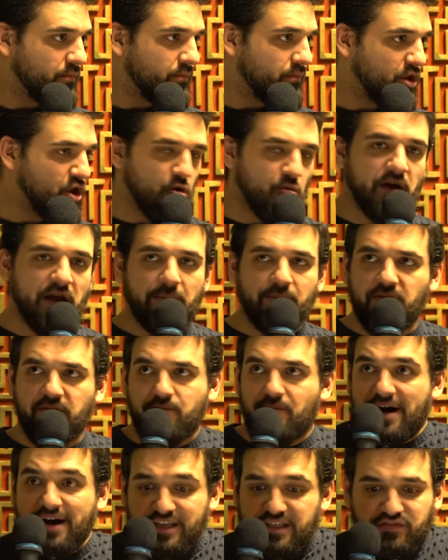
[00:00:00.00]
Darüber gibt
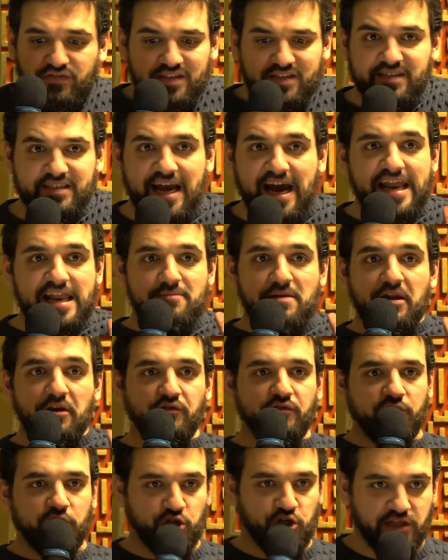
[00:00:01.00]
es meines Wissens keine
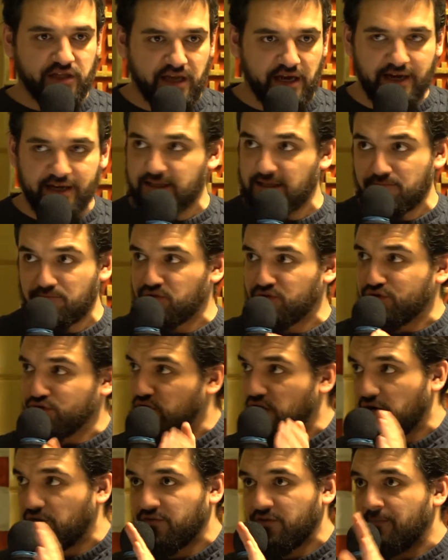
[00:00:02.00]
Meinungsverschiedenheiten in
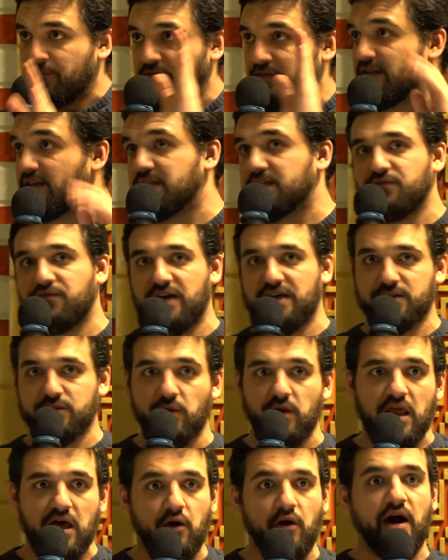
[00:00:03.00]
Bezug auf diesen Vers.
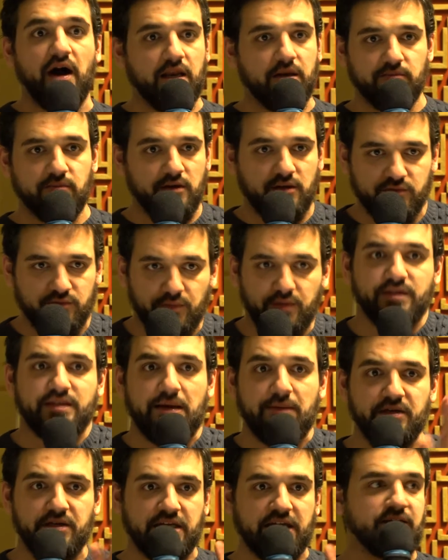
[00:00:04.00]
Wallahu alam. Zumindest
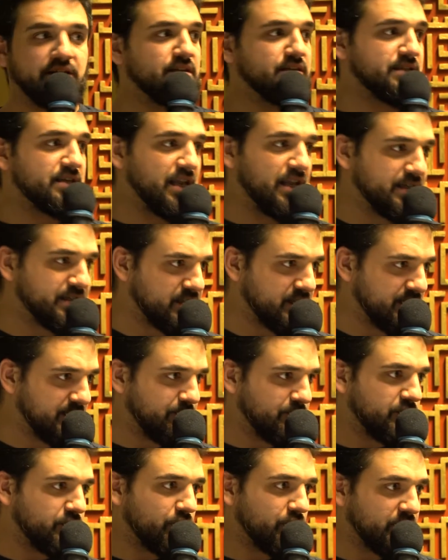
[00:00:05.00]
habe ich nichts gelesen
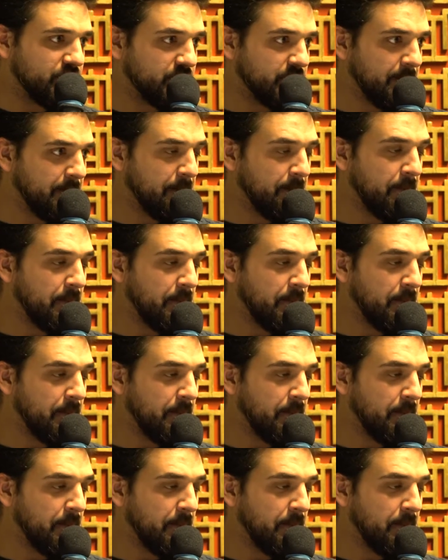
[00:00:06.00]
diesbezüglich.